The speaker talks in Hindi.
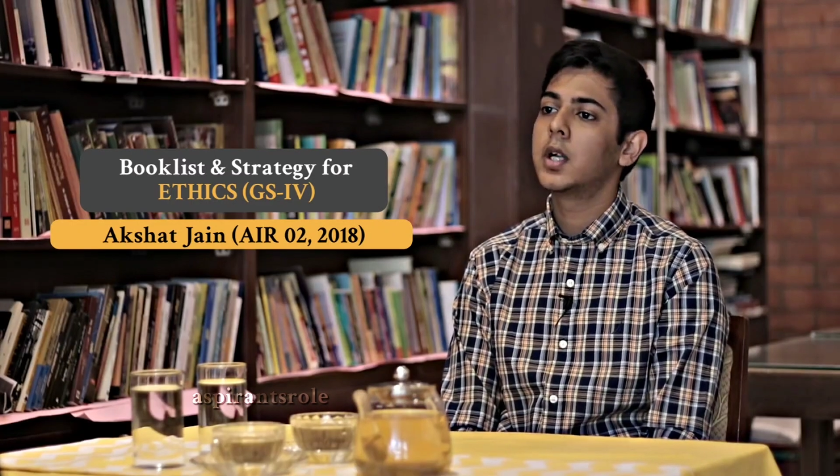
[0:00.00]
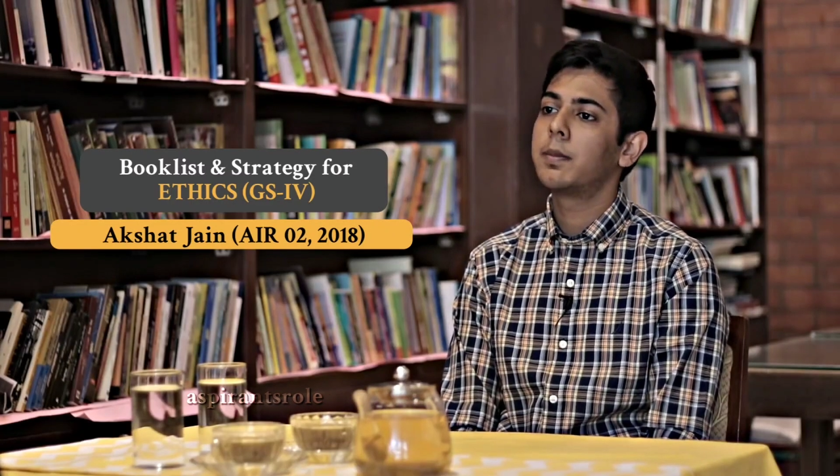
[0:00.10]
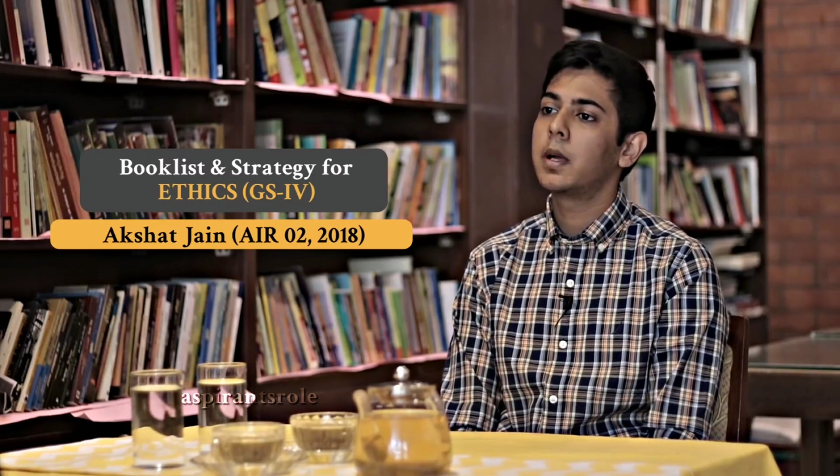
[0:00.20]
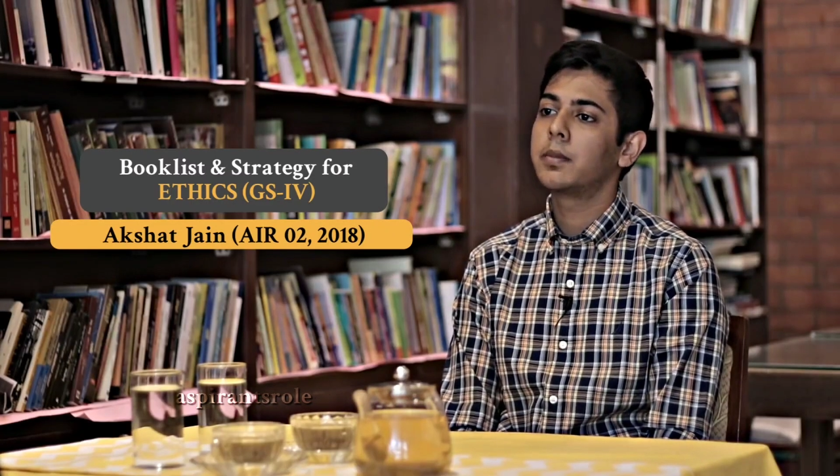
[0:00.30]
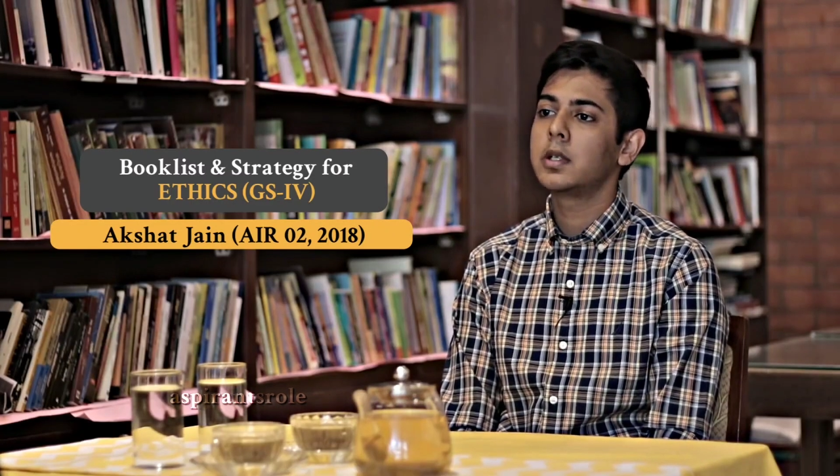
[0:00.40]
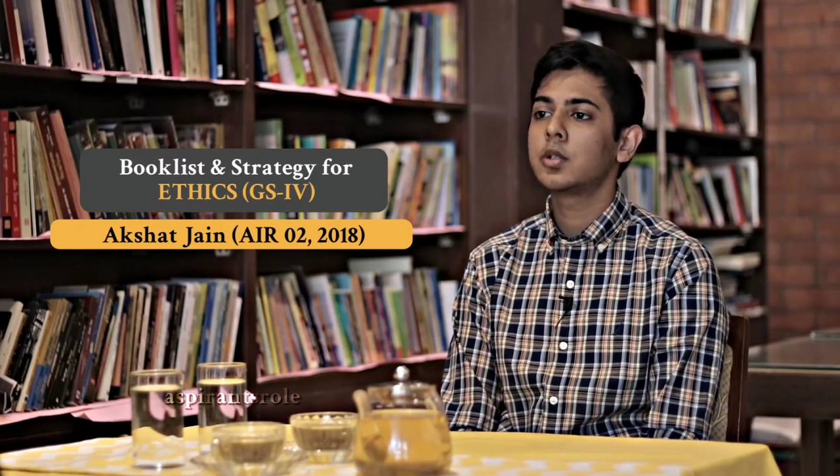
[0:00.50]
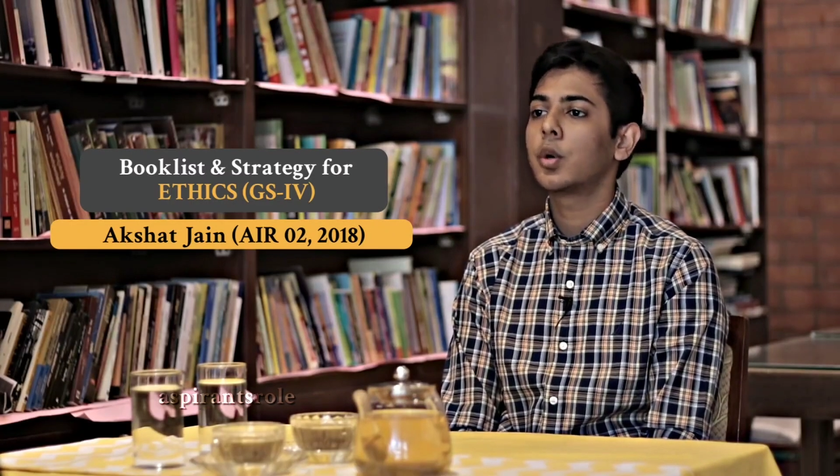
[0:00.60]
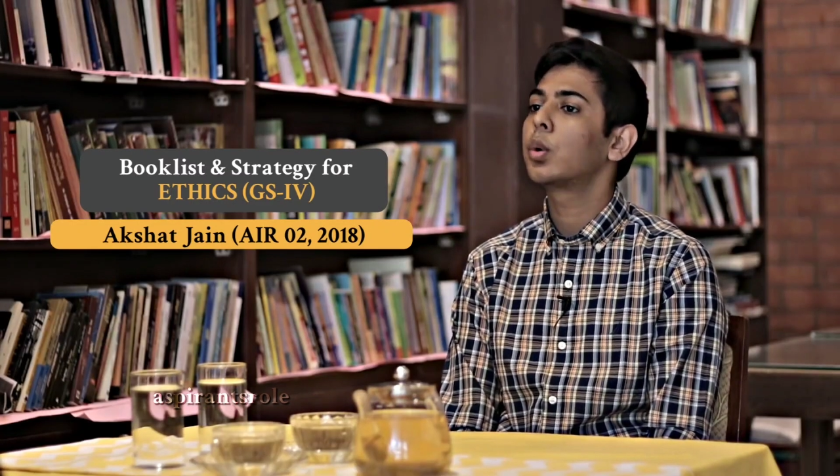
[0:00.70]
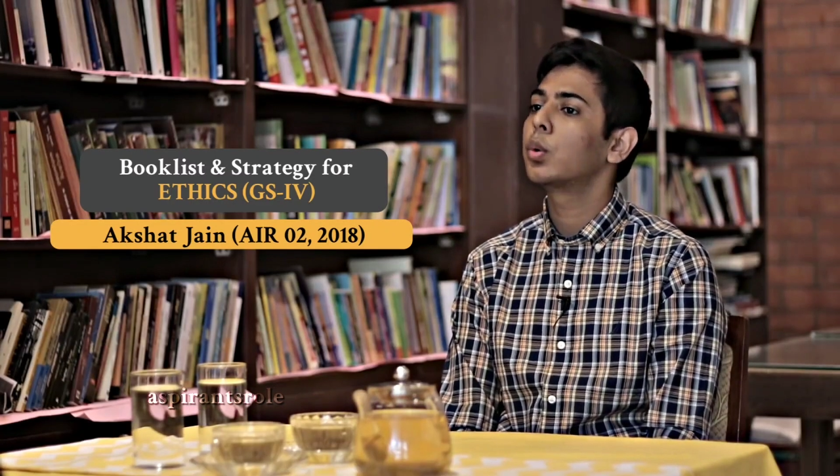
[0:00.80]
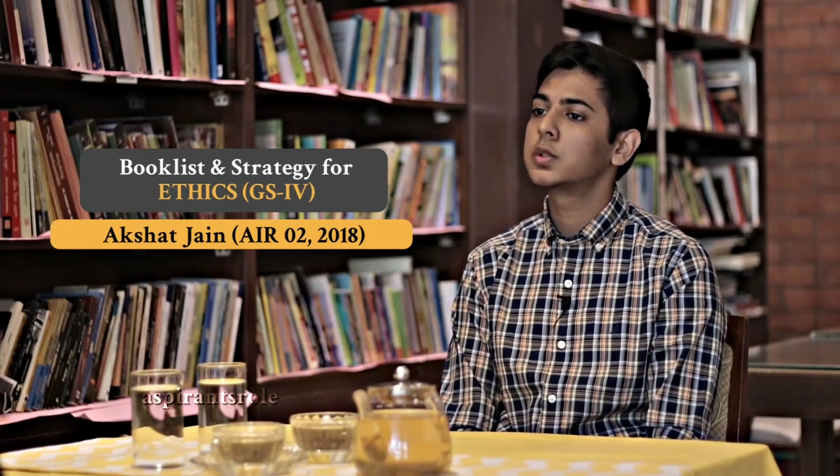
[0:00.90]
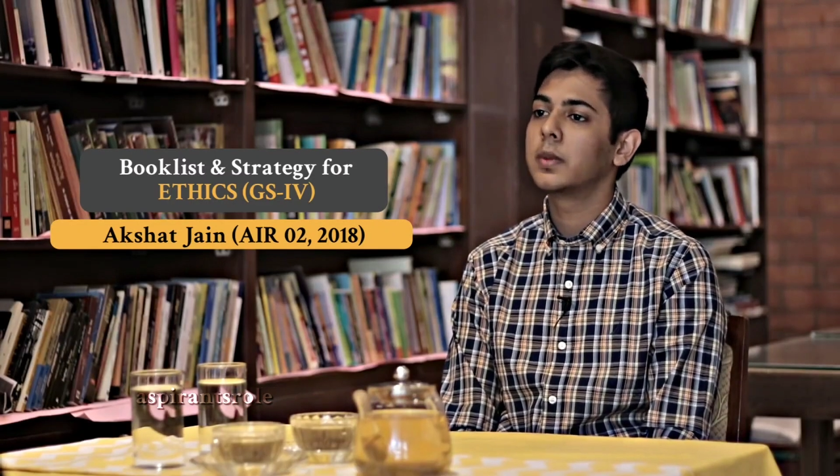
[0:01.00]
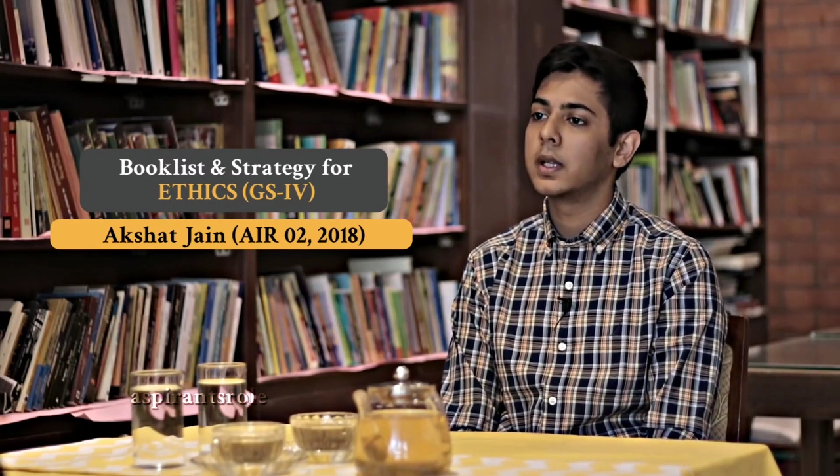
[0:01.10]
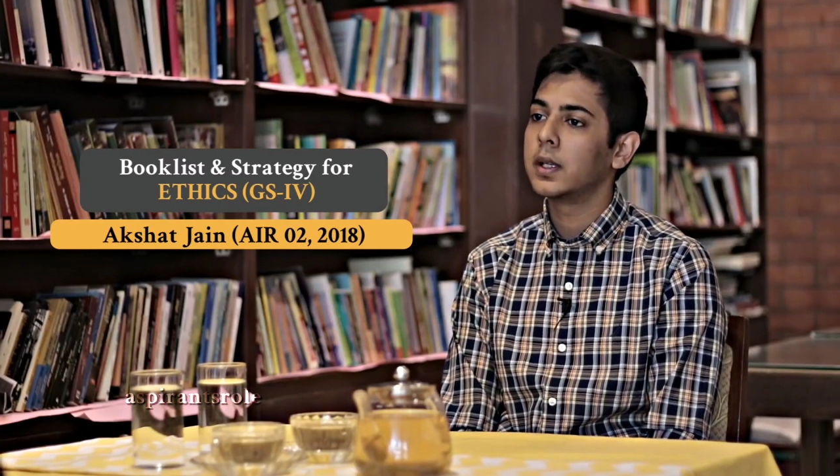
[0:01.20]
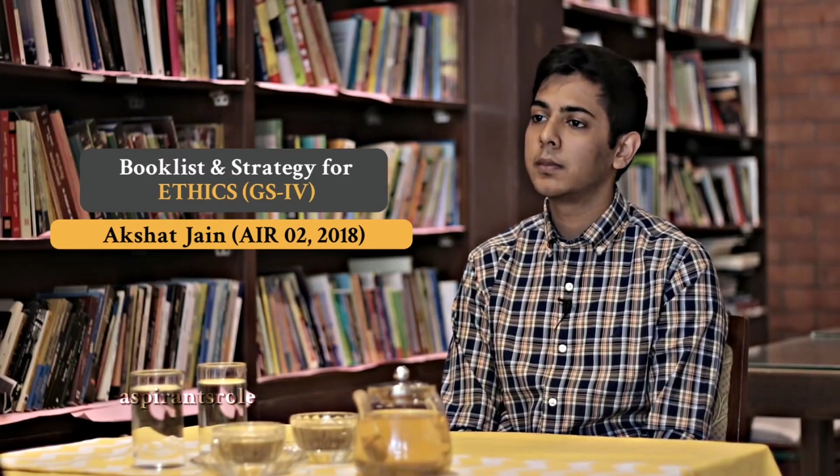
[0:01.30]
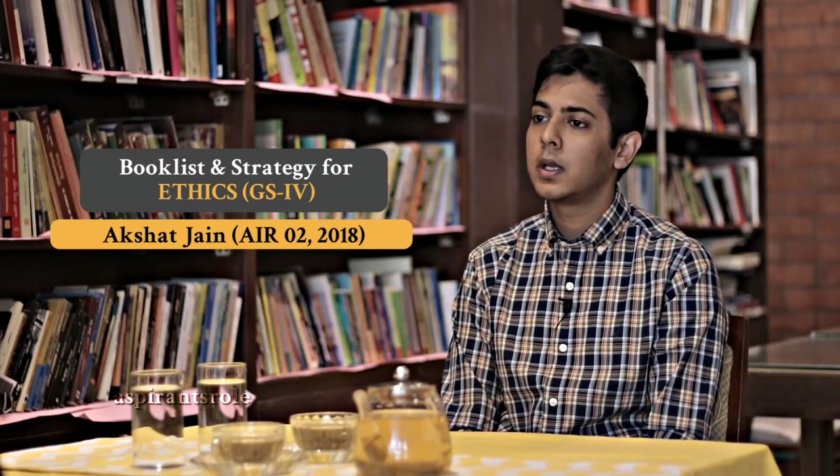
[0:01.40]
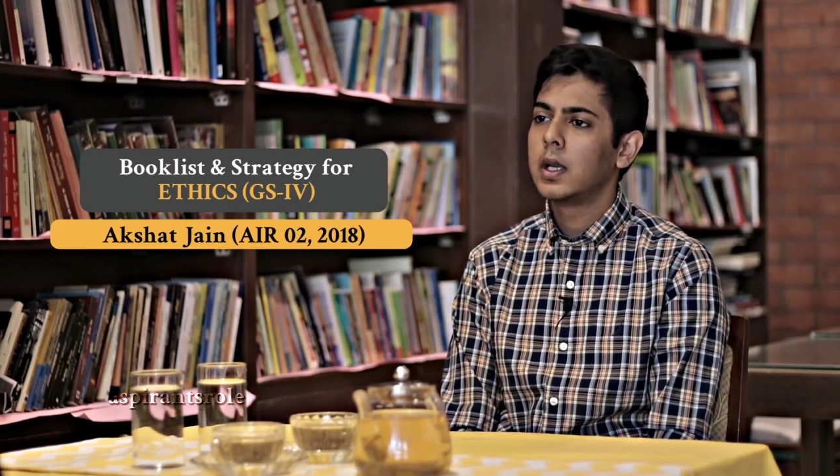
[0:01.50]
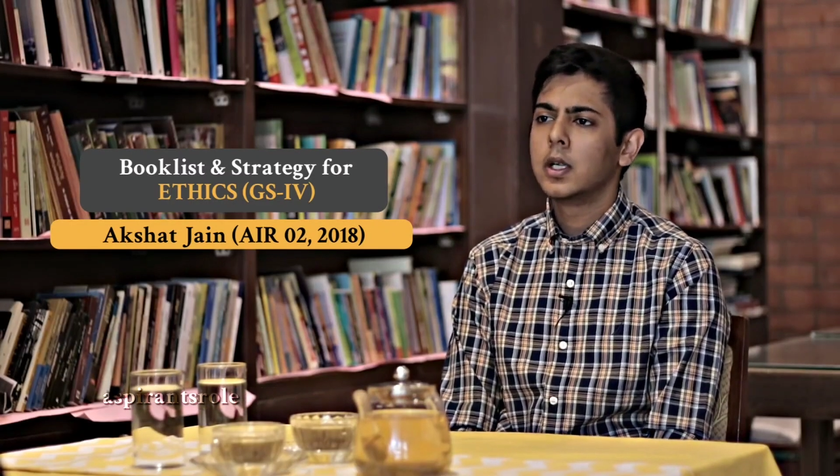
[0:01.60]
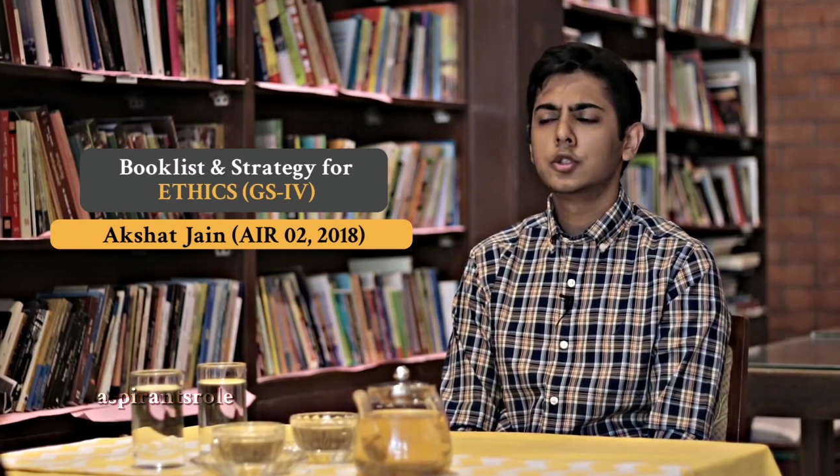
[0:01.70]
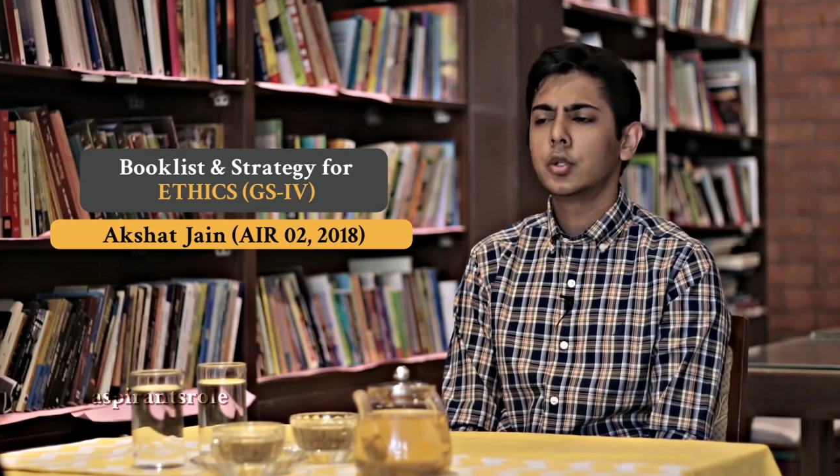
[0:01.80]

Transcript: वर्ड पे अपने शॉर्ट नोट्स बनाए okay.